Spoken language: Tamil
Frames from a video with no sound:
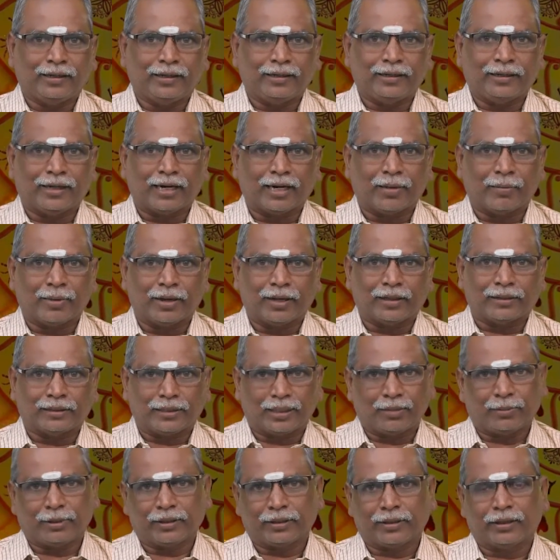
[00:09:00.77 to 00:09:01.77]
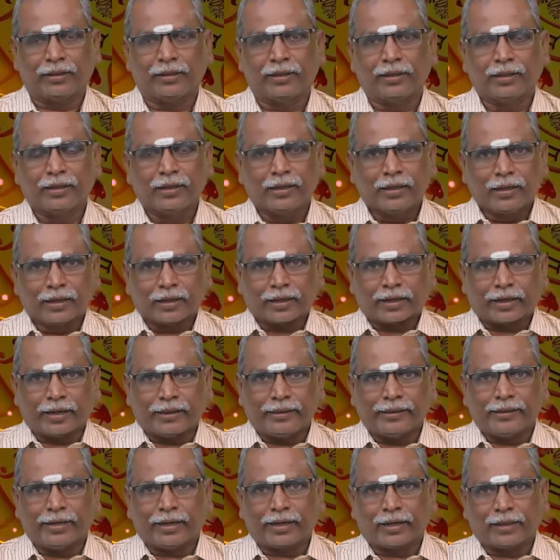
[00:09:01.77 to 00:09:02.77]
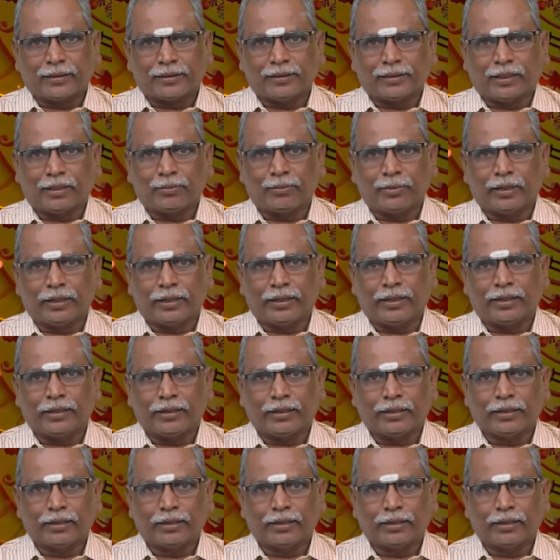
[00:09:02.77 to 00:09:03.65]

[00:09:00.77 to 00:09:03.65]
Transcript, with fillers: நிதானமாக செயல்படுங்கள் கன்னியாராசி அன்பர்களே